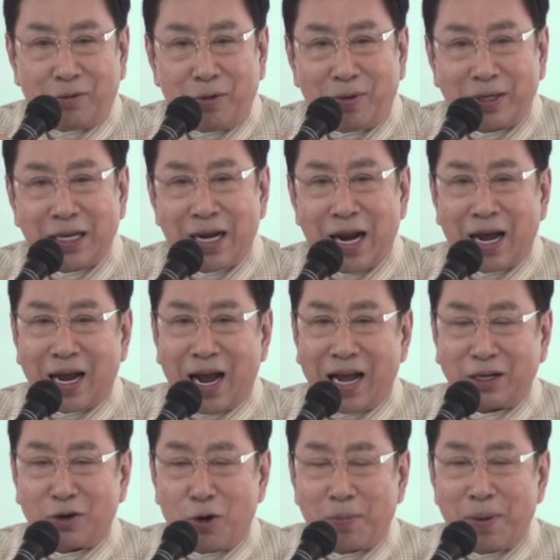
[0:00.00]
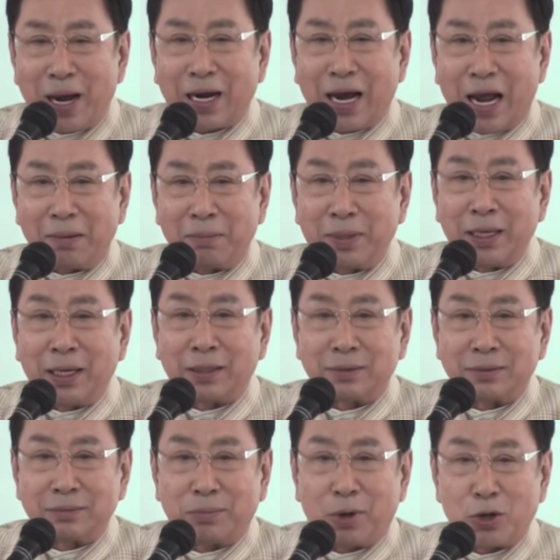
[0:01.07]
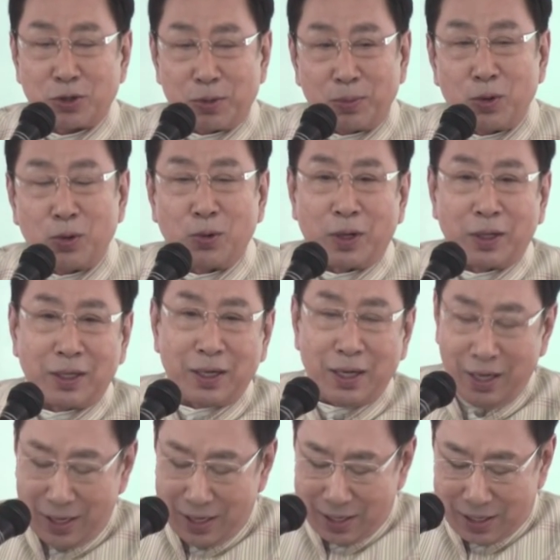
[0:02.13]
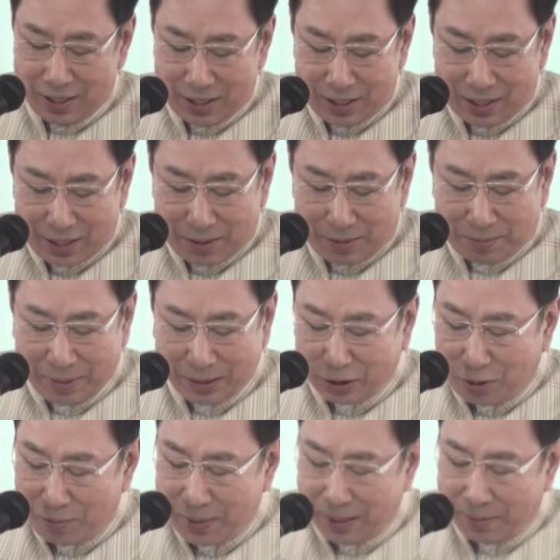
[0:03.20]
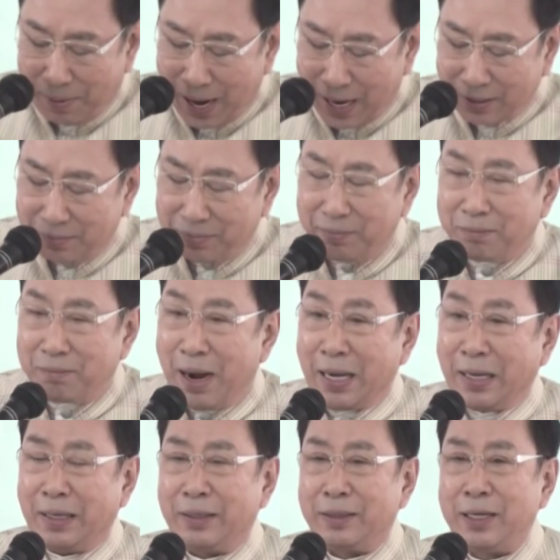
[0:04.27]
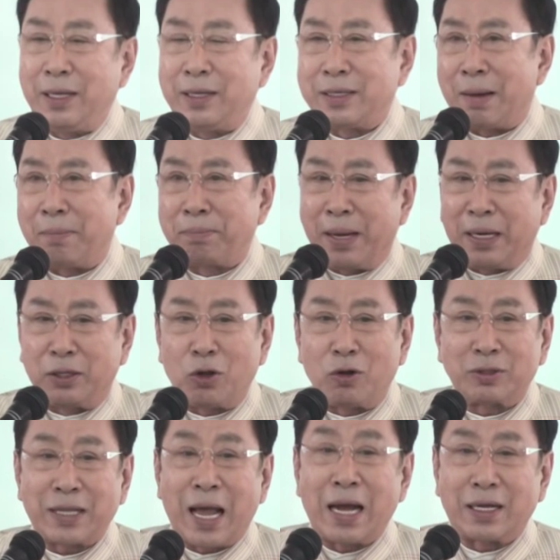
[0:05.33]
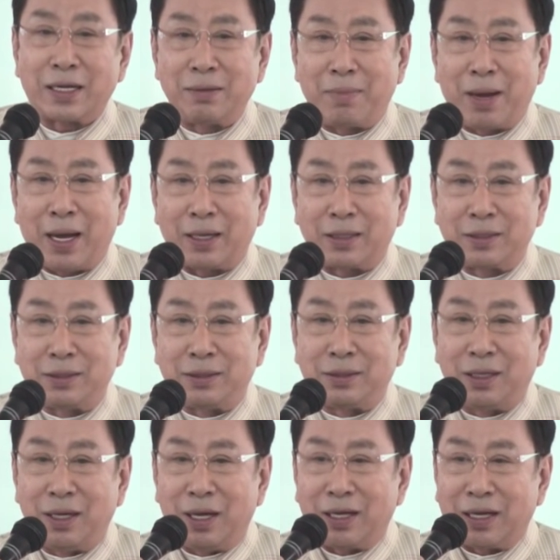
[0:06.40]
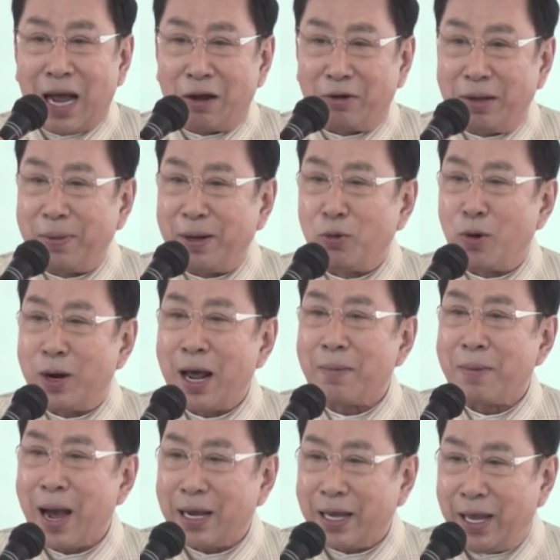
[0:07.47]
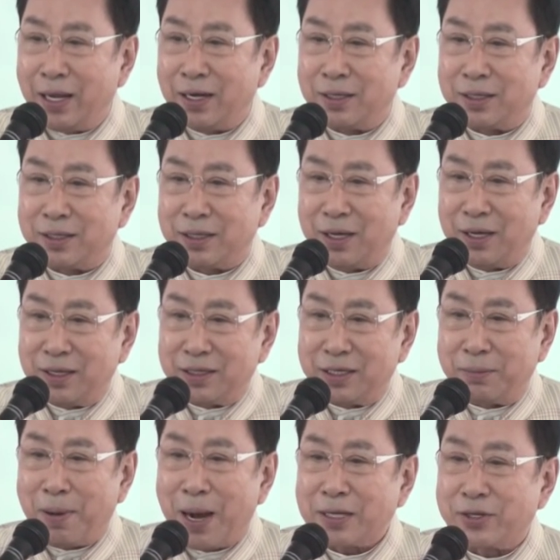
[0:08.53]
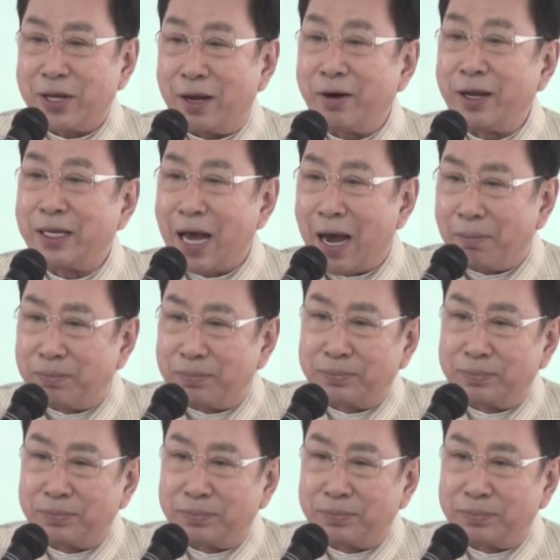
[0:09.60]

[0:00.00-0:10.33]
วิวัฒนาการของพรรคการเมืองพอสมควรมันก็มีพรรคใหม่ที่จำเป็นต้องตั้งขึ้นมาคือคราวนี้เป็นหัวหน้าพรรคเอกเลยคือพรรคเสรีธรร